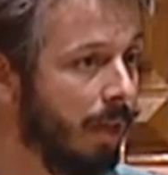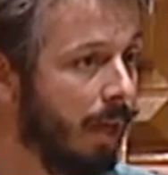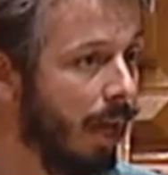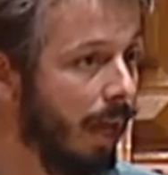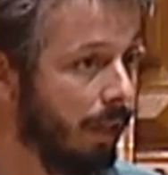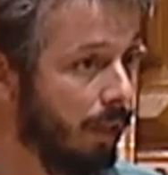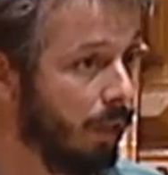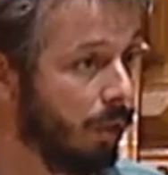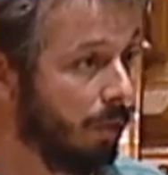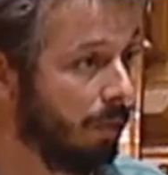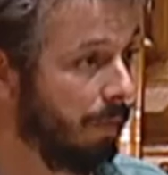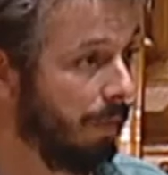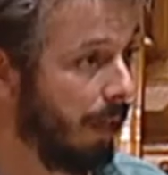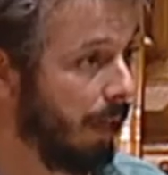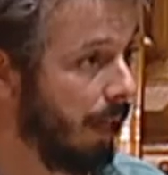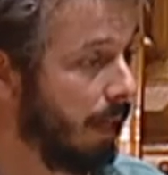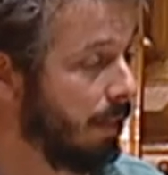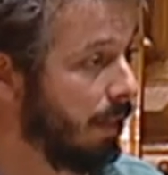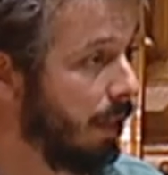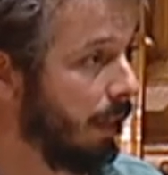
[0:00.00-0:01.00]
é que isto
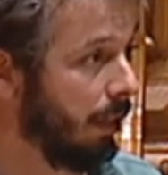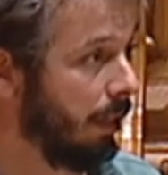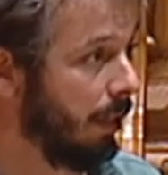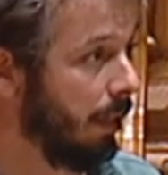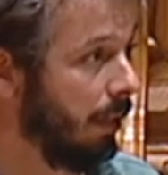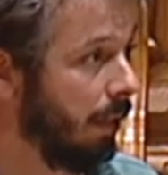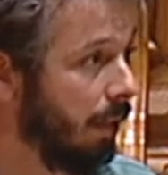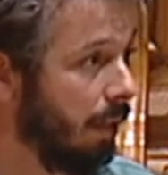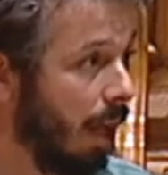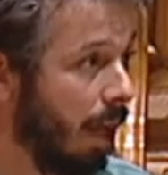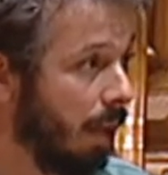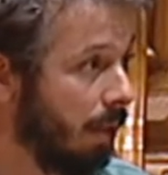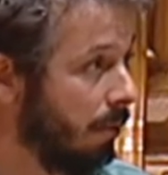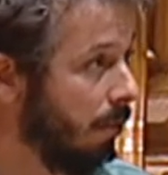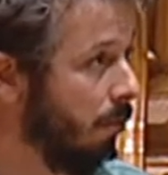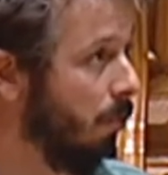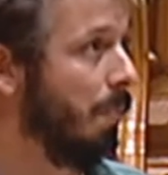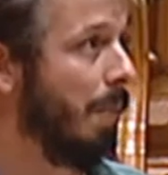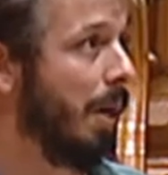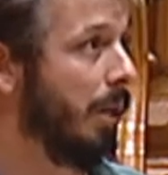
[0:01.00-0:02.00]
venha a ser realidade
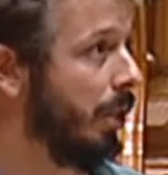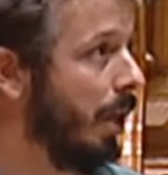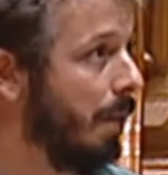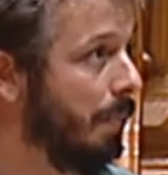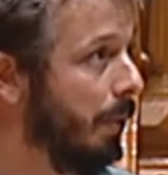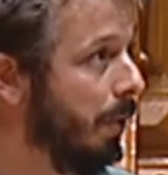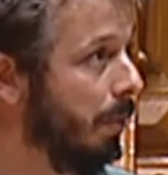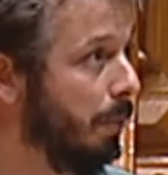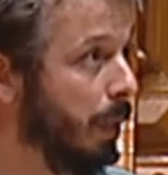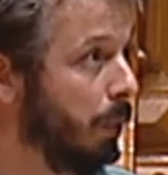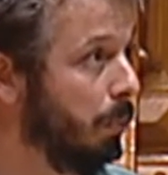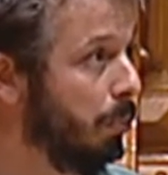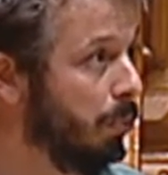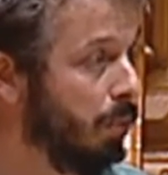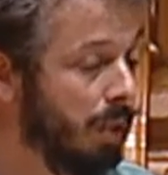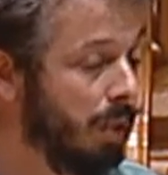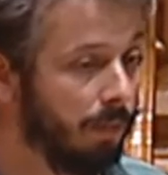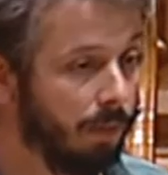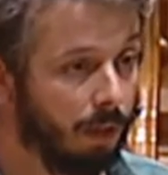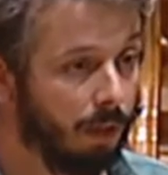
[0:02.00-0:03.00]
o mais rapidamente
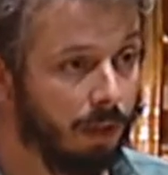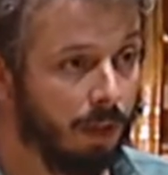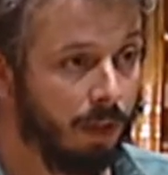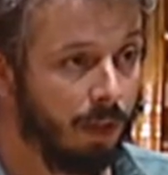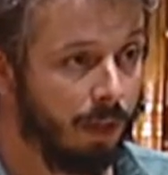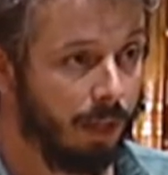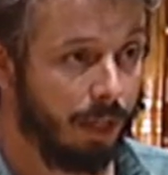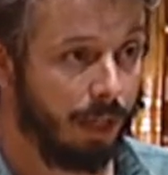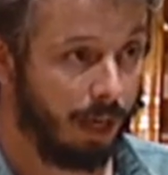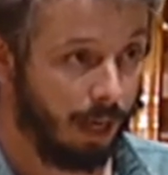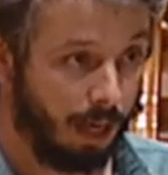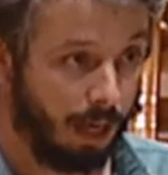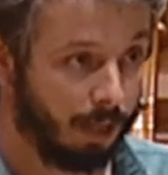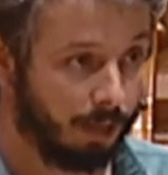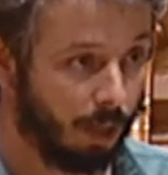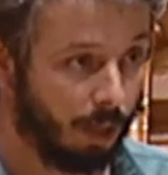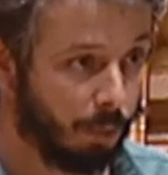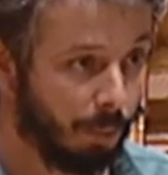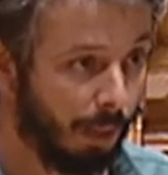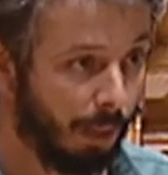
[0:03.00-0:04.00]
possível e é
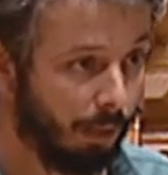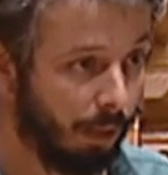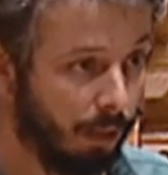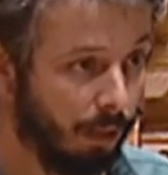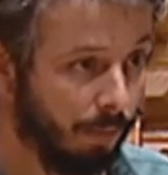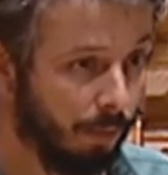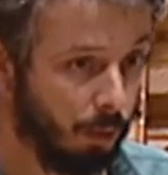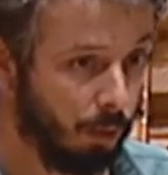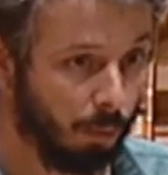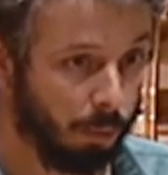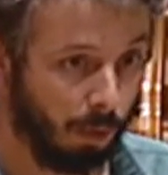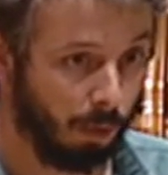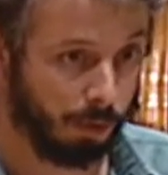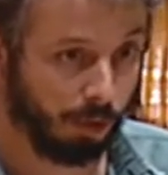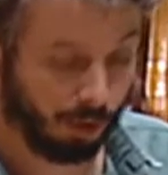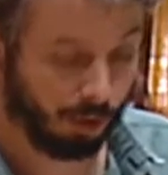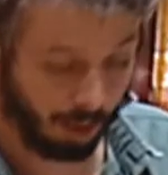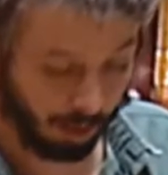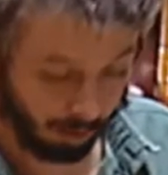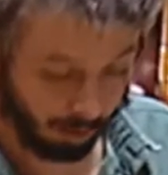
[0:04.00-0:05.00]
essa a expectativa do Bloco
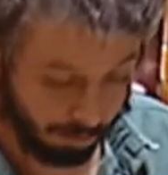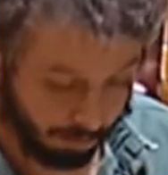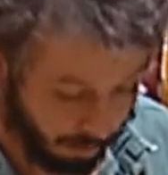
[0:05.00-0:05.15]
de Esquerda.